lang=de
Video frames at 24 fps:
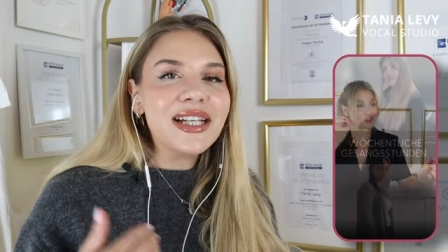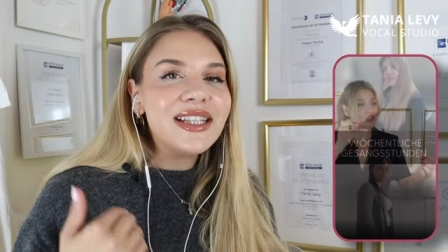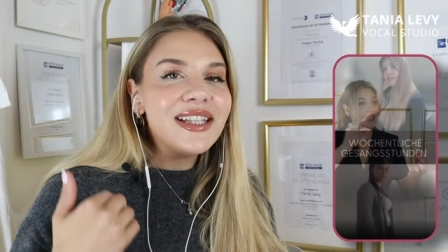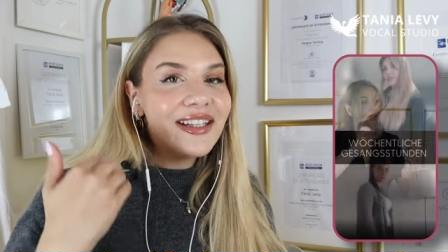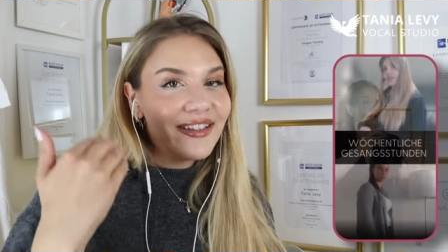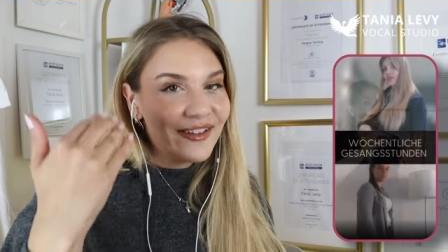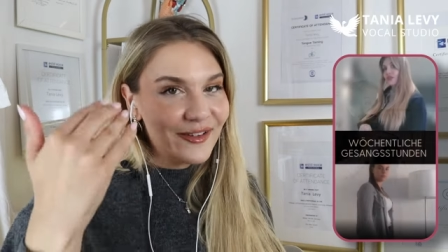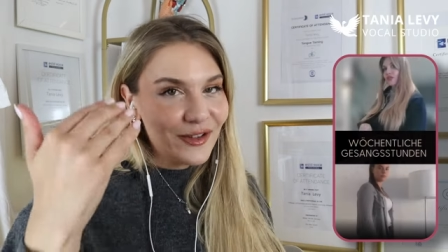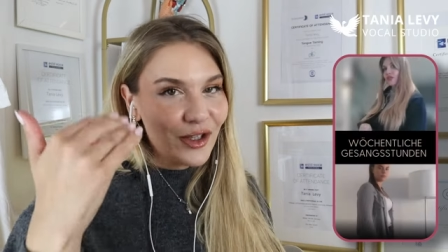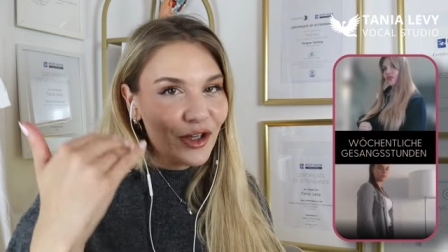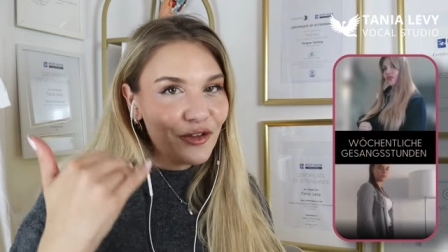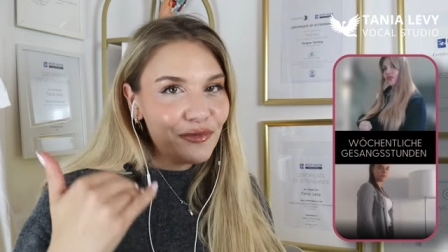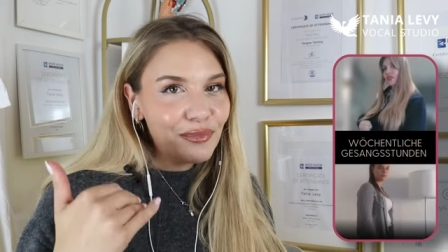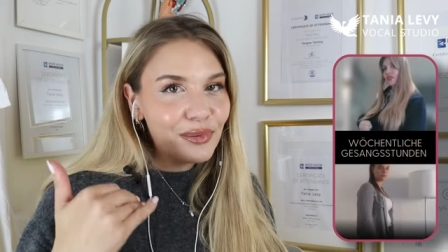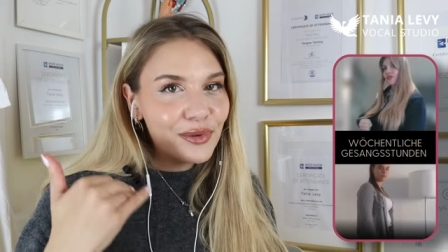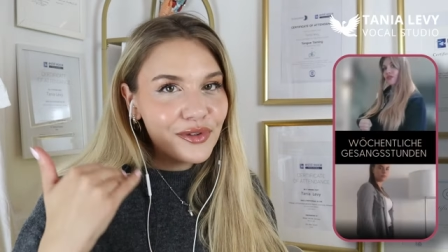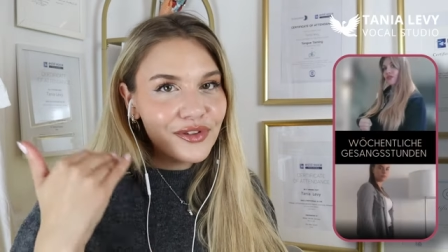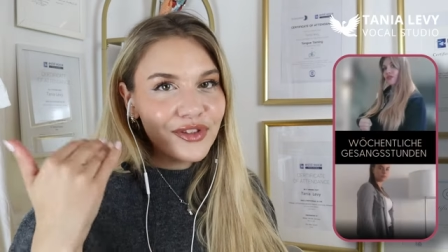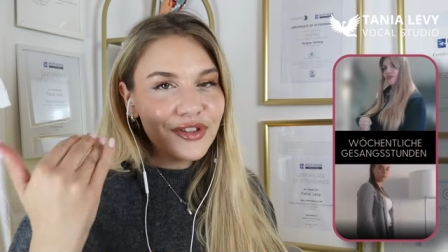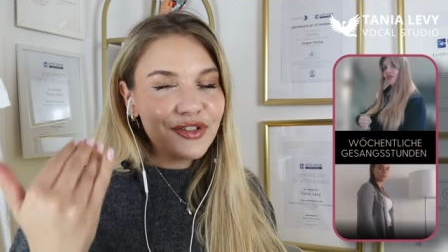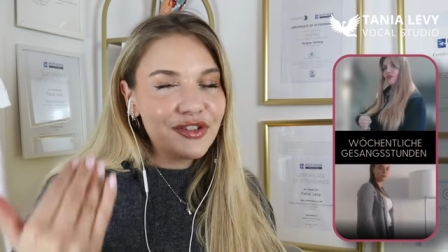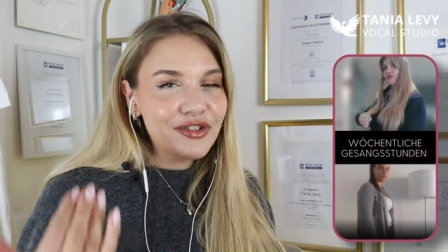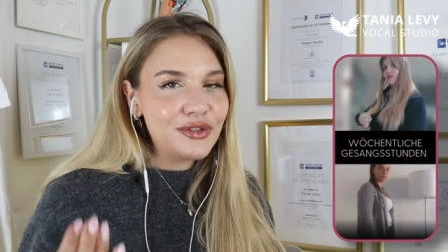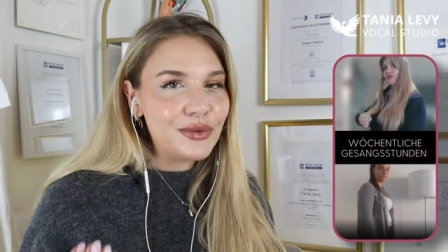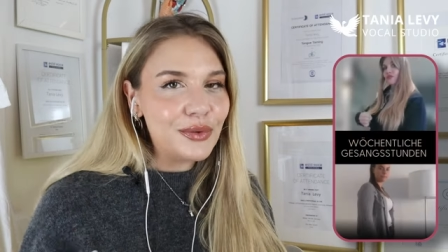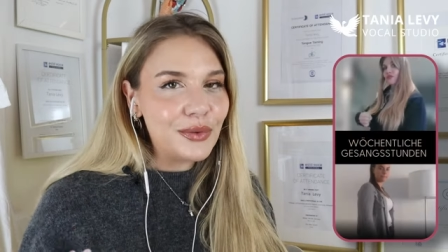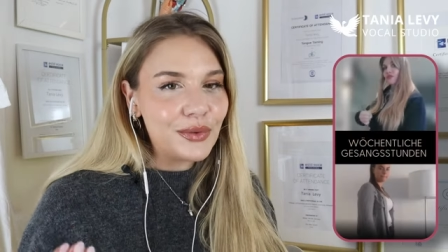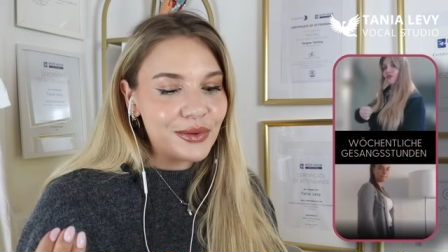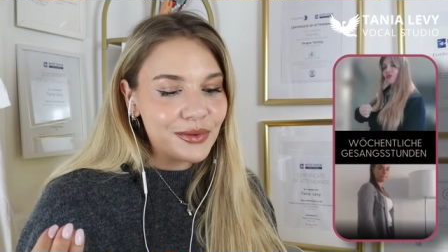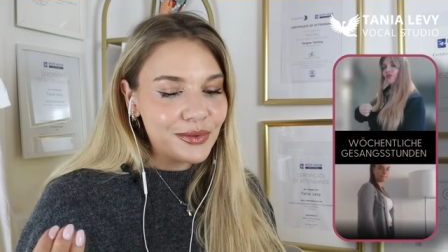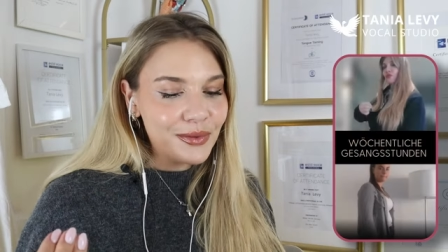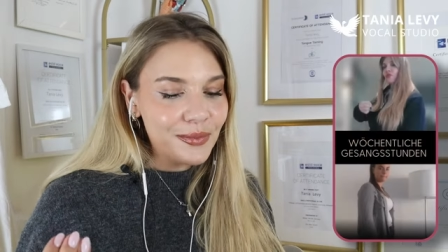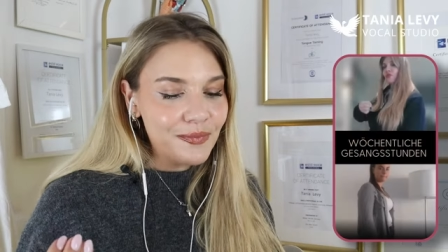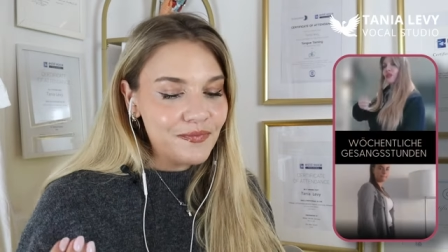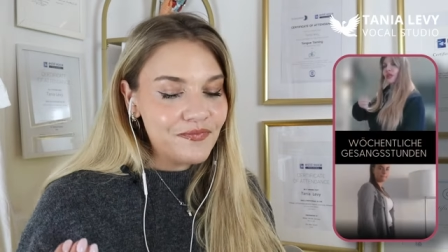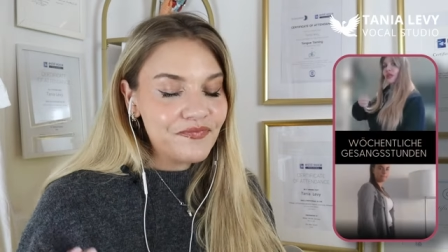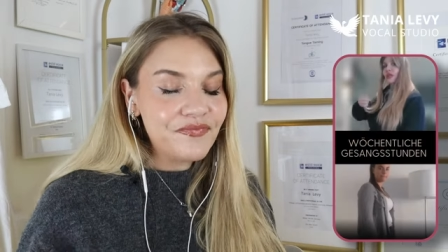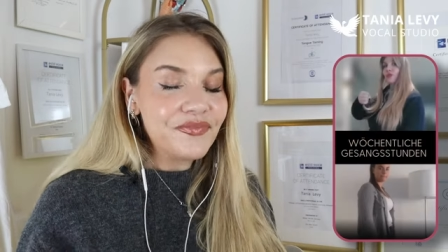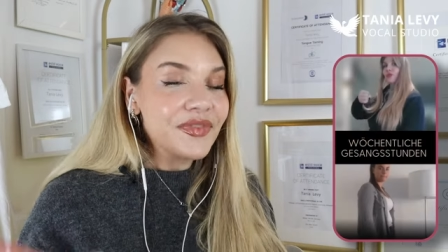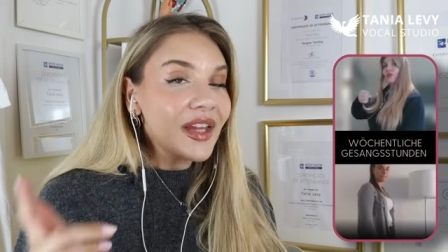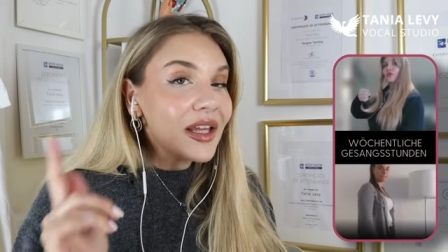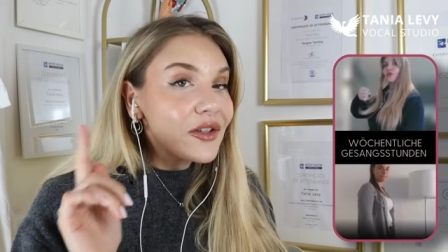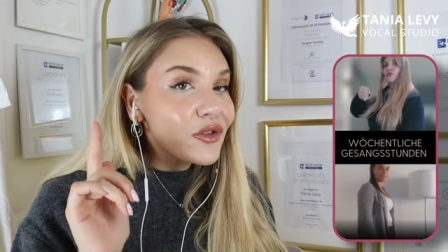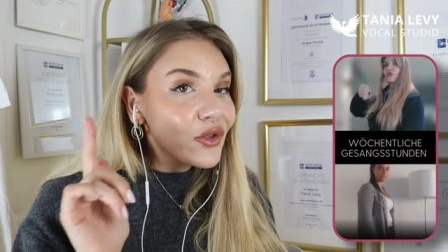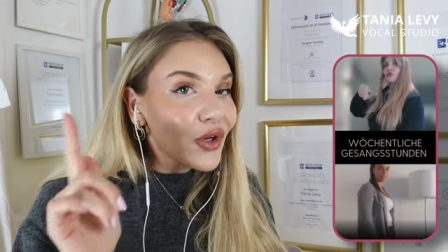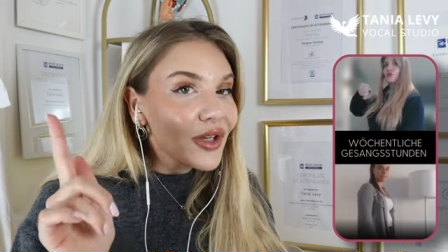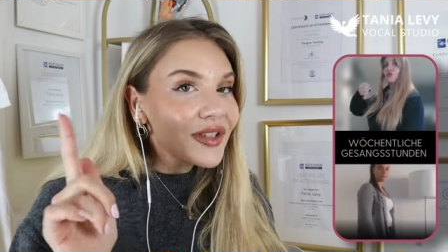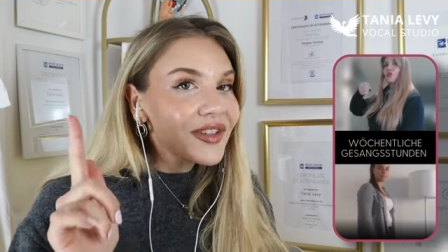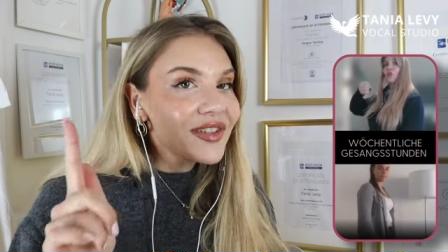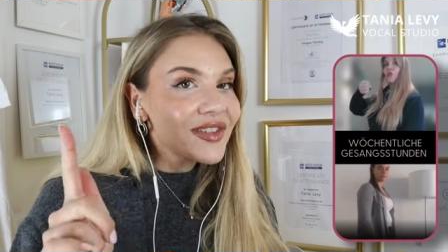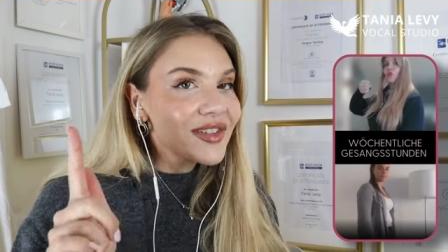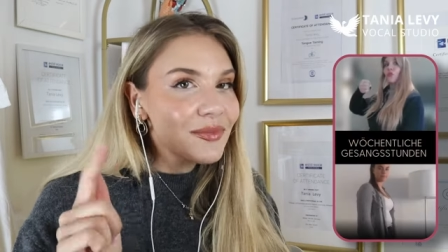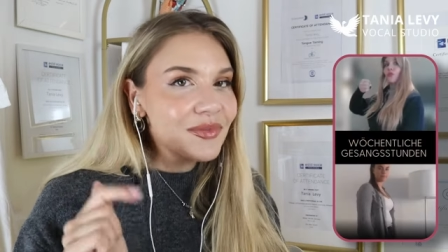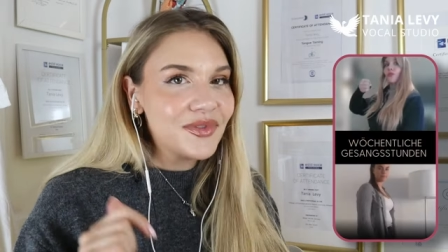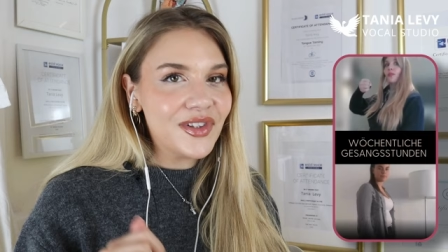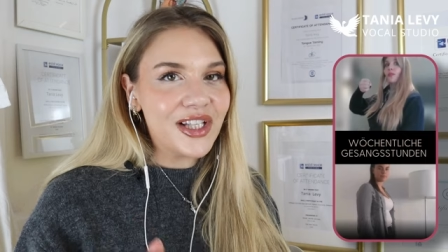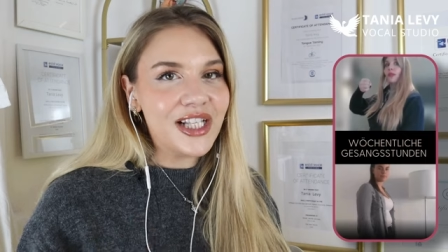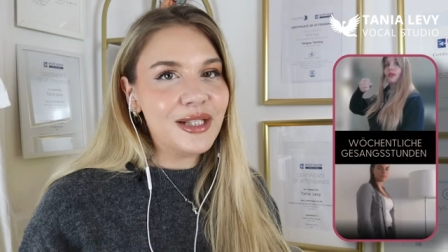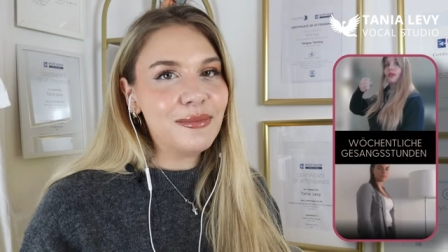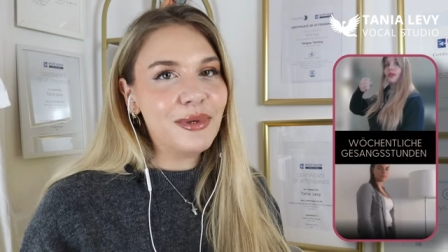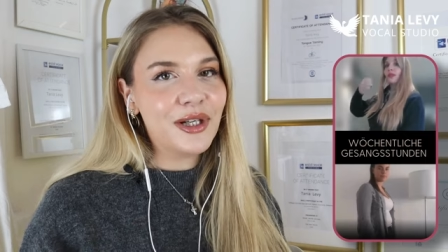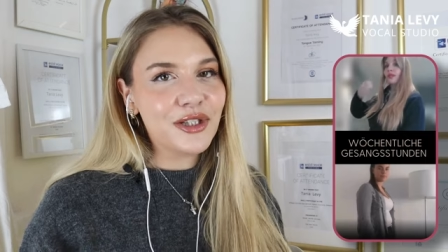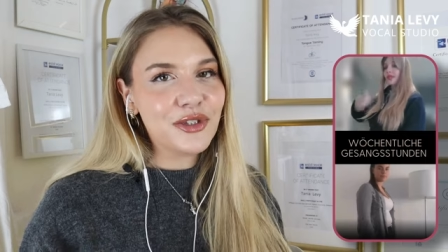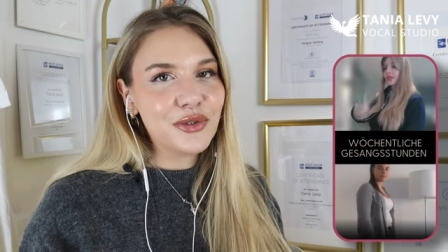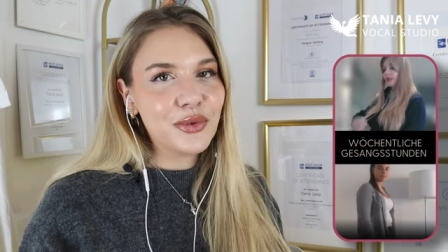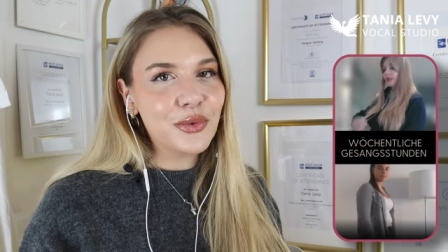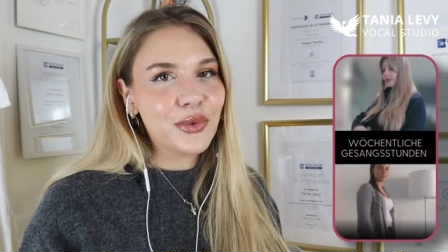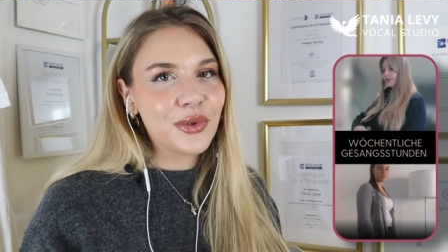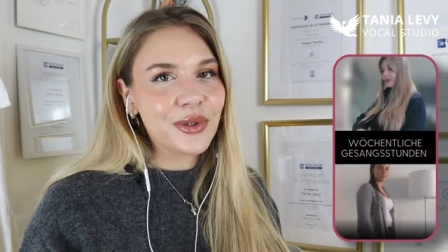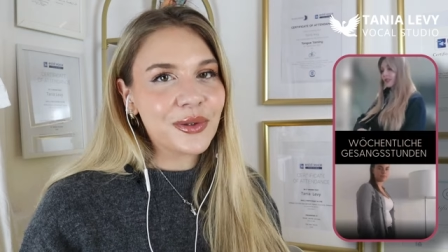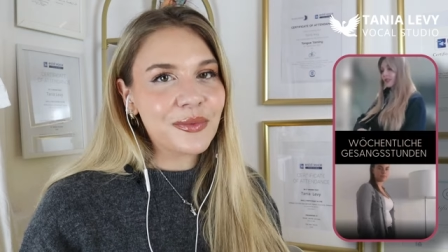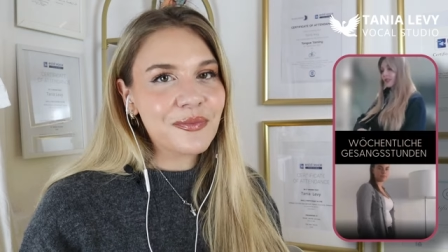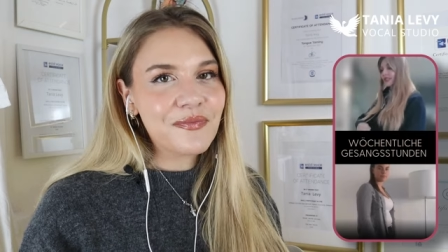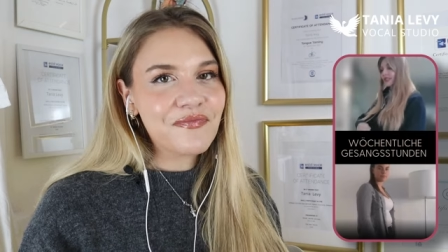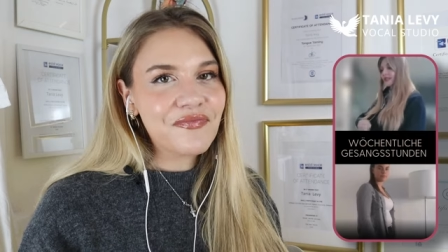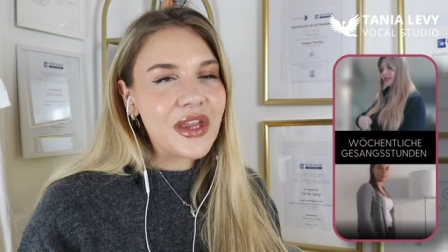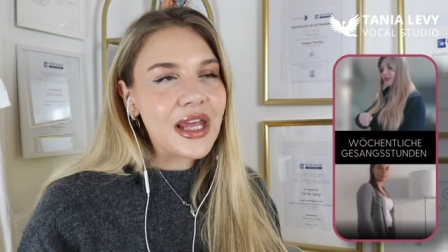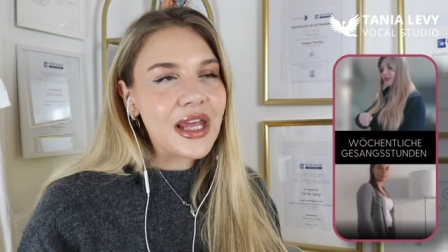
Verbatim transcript: Kehlkopfpositionen, trotzdem selber Ton.